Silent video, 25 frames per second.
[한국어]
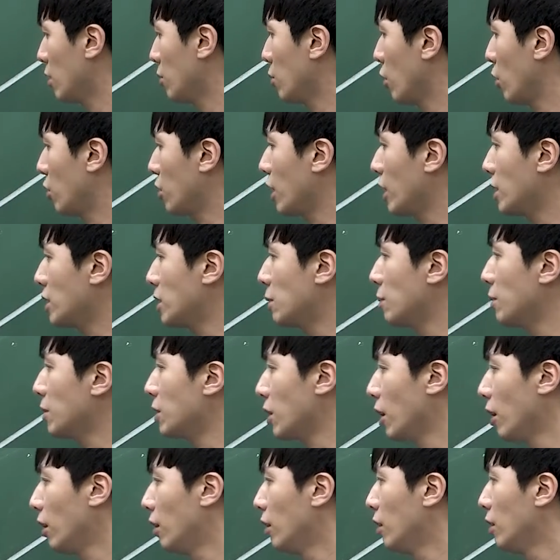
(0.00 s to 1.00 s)
그럼 여기가
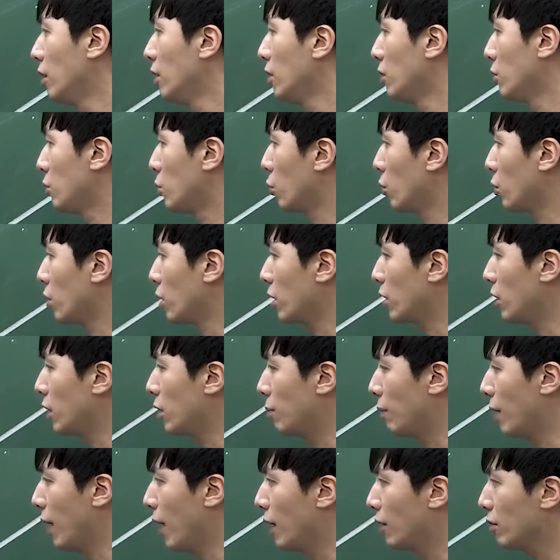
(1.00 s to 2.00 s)
10이죠. 여기
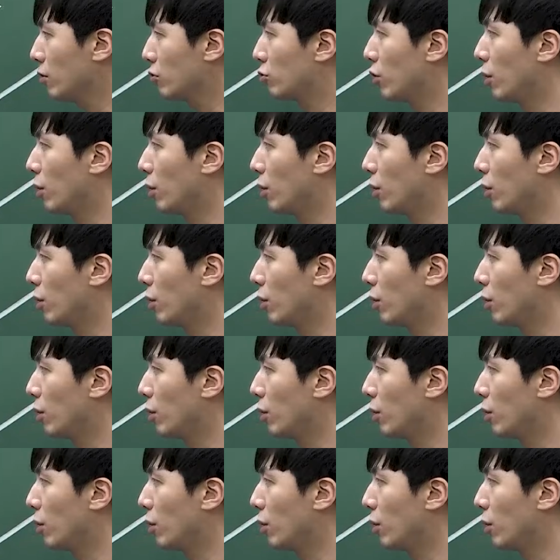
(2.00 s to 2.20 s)
길이만